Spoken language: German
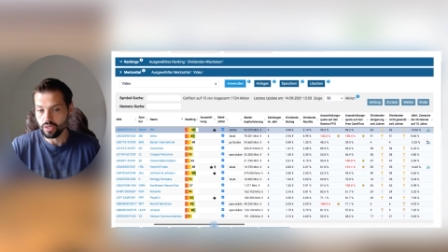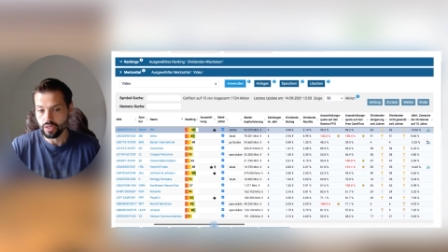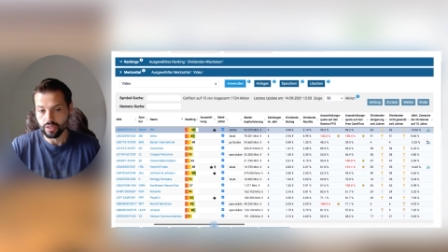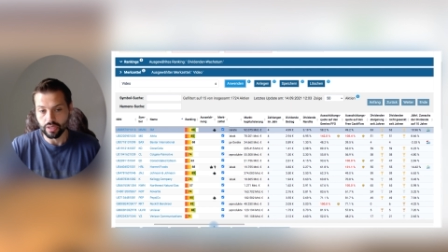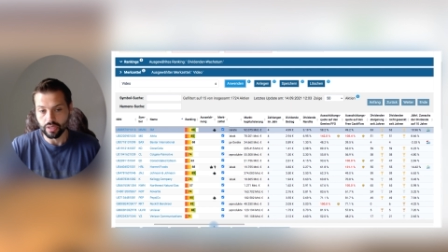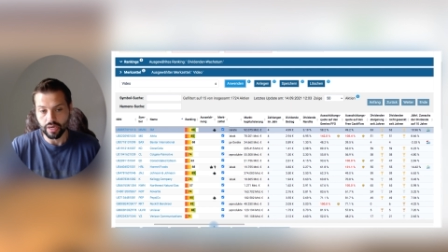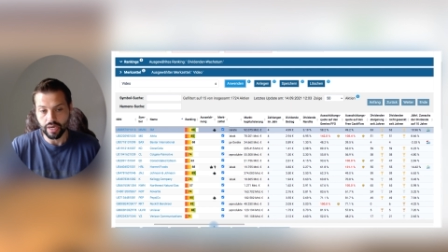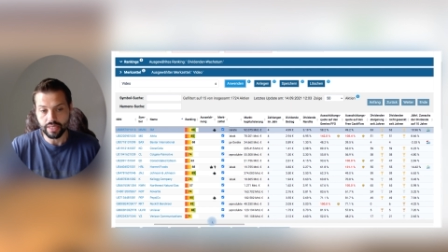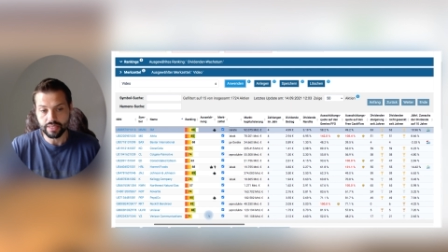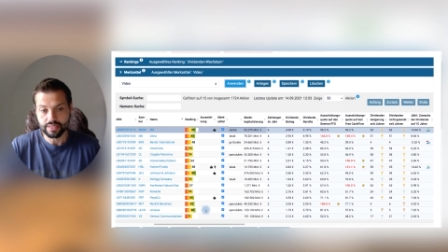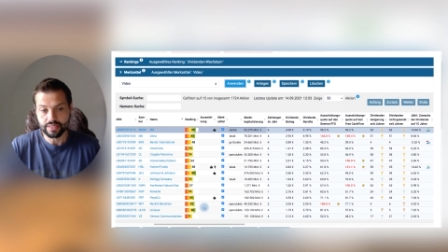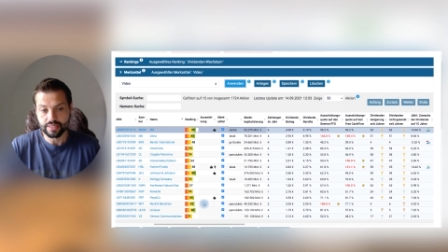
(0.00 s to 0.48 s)

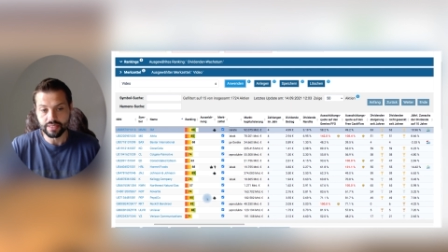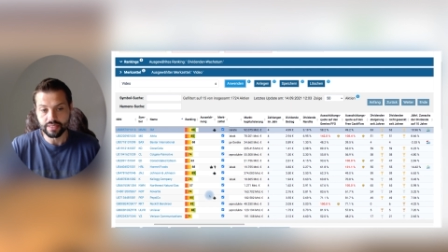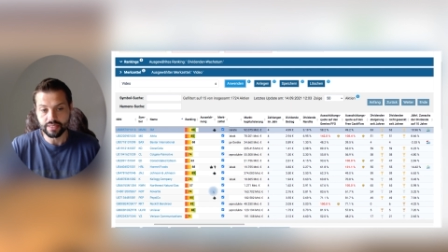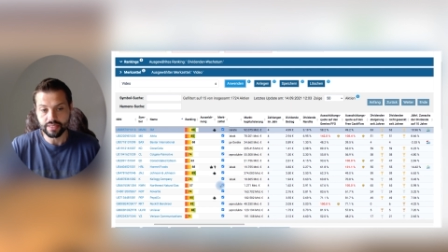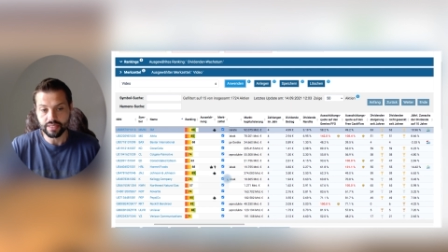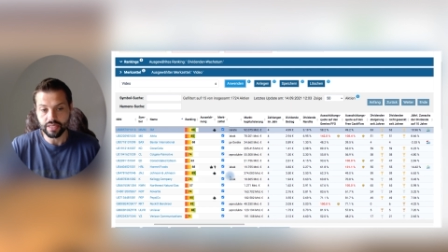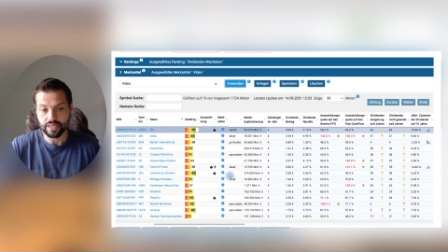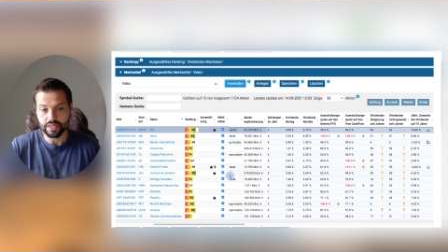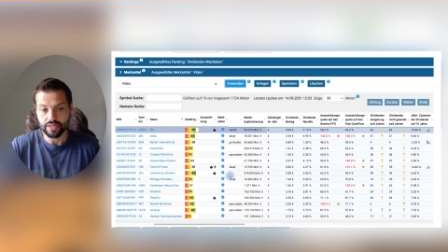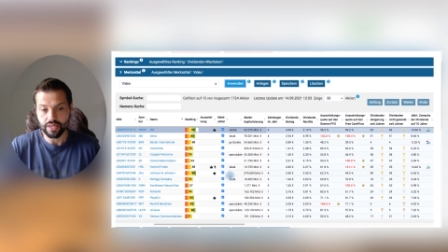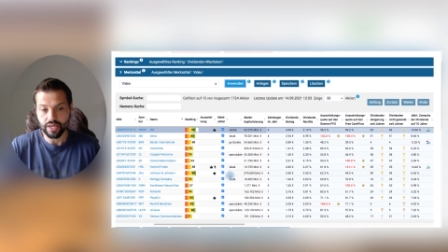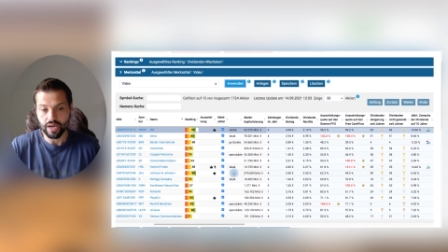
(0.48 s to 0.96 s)
in den letzten
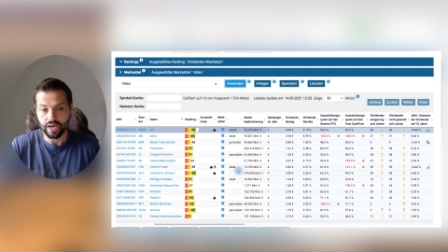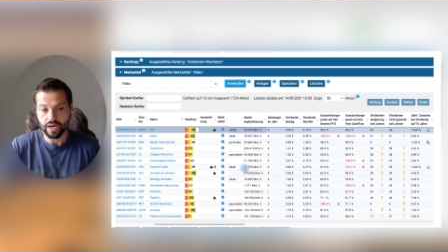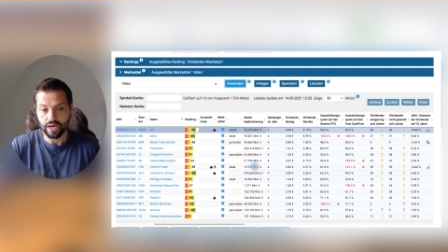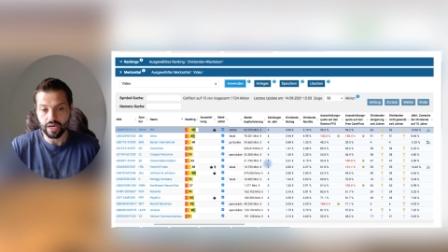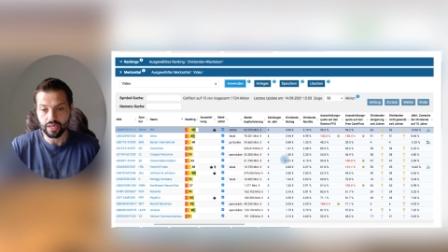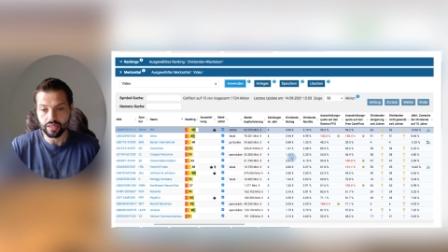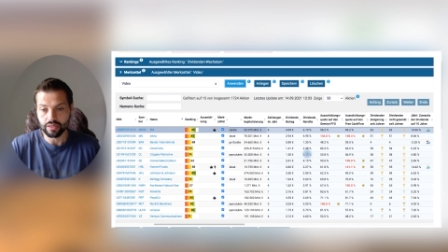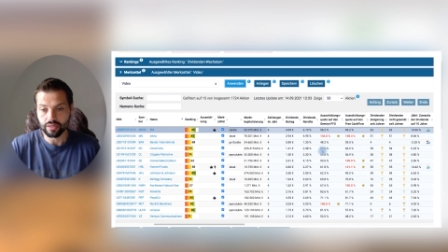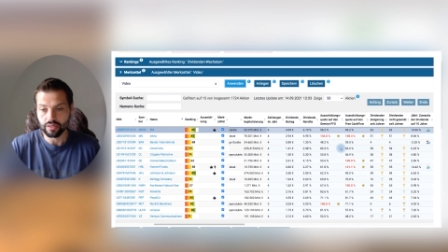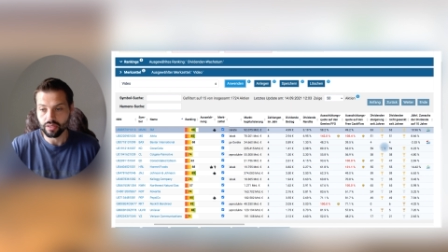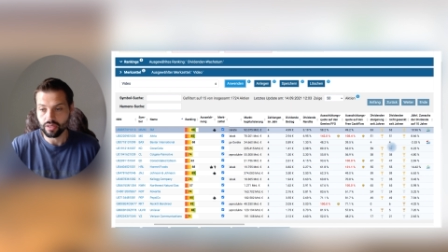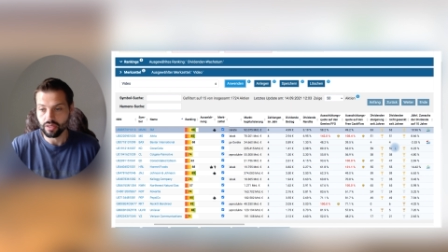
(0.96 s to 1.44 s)
zehn
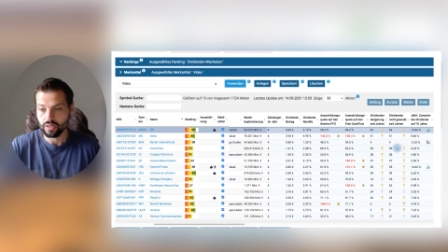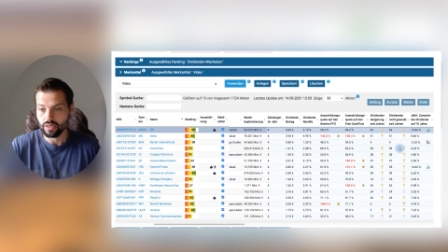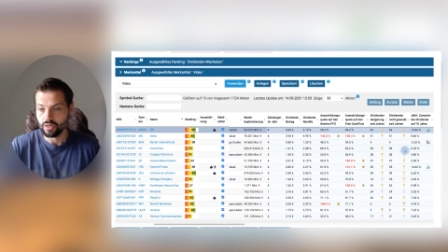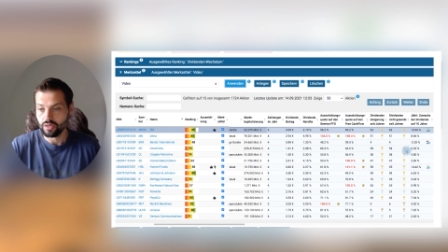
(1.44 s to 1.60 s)
Jahren